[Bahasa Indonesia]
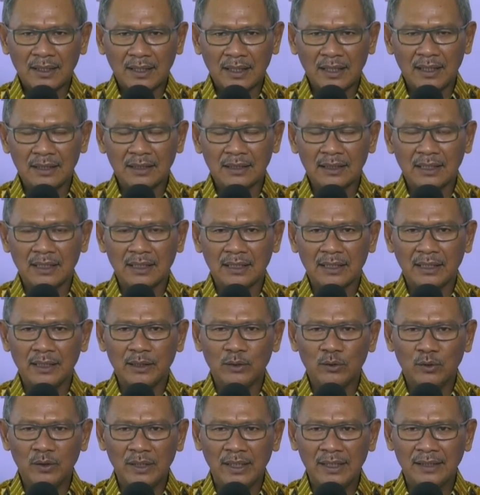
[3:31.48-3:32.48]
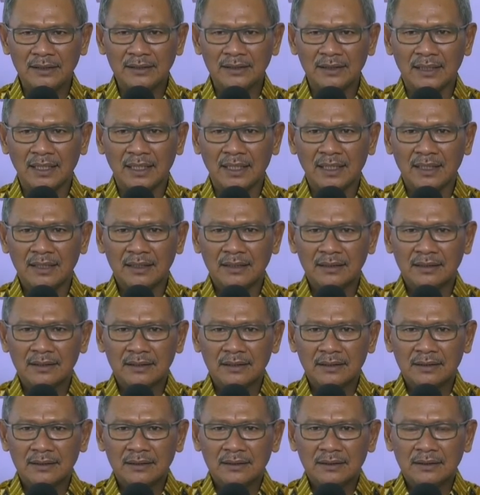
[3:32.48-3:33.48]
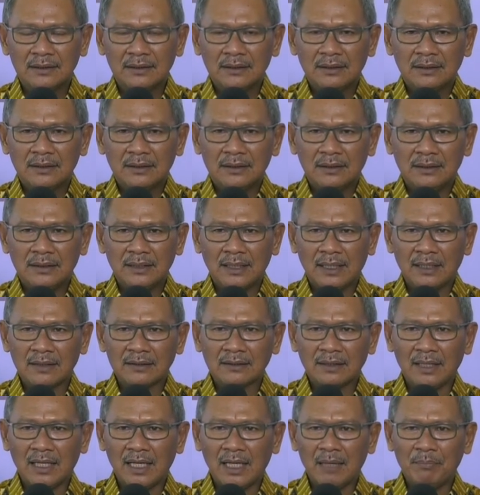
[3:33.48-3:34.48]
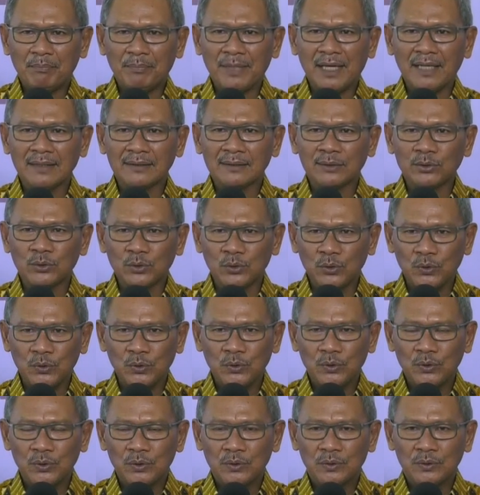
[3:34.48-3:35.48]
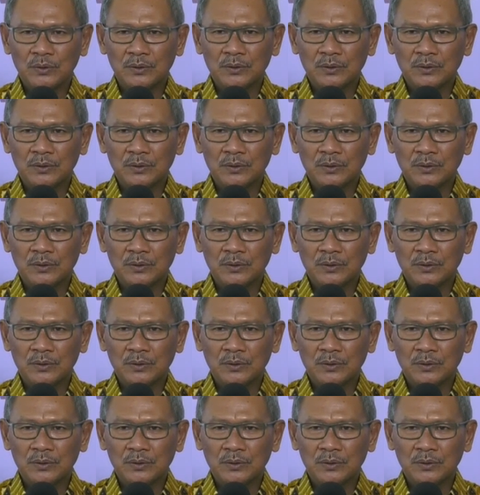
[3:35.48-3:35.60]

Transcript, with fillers: warga negara Indonesia yang telah patuh,